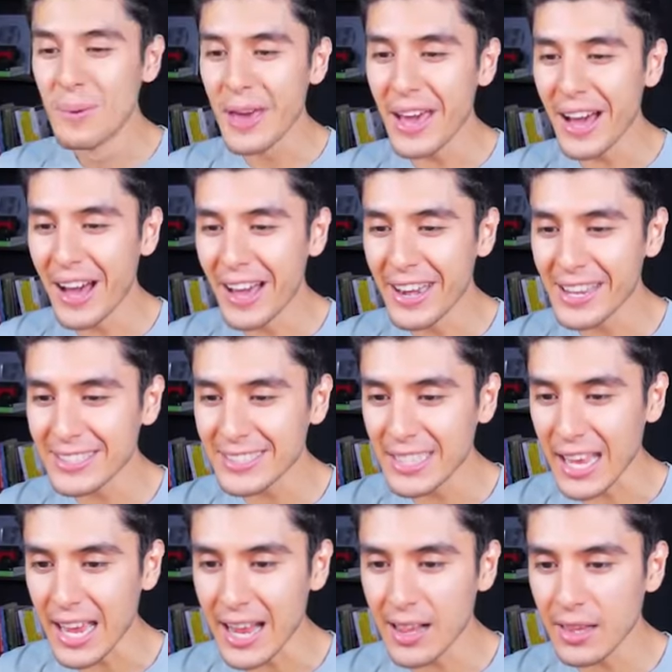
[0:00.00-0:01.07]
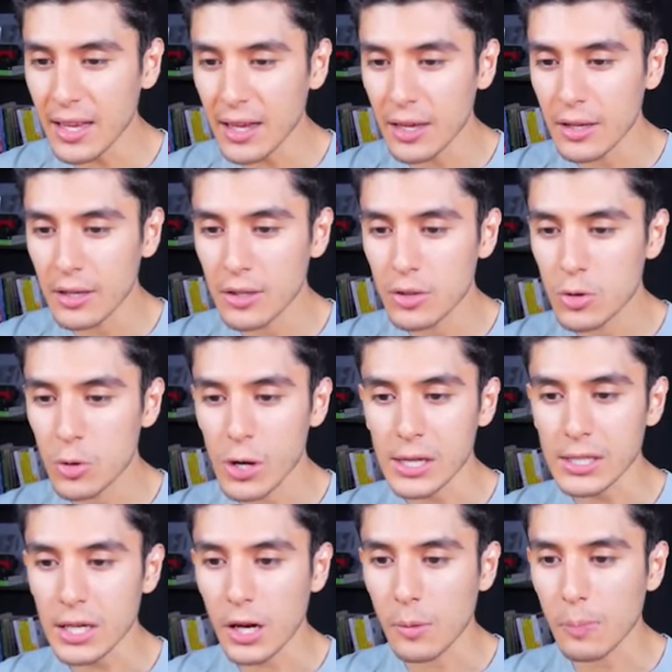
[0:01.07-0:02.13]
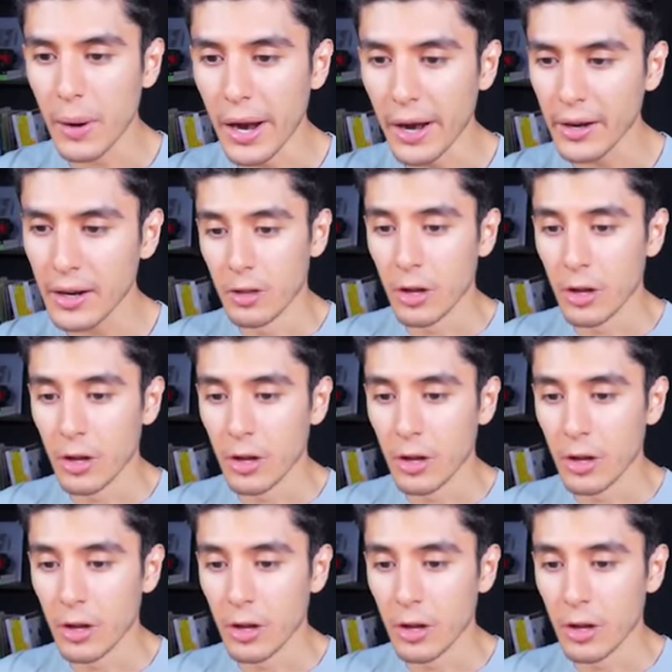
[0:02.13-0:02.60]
Bien, es el de Jurassic Park.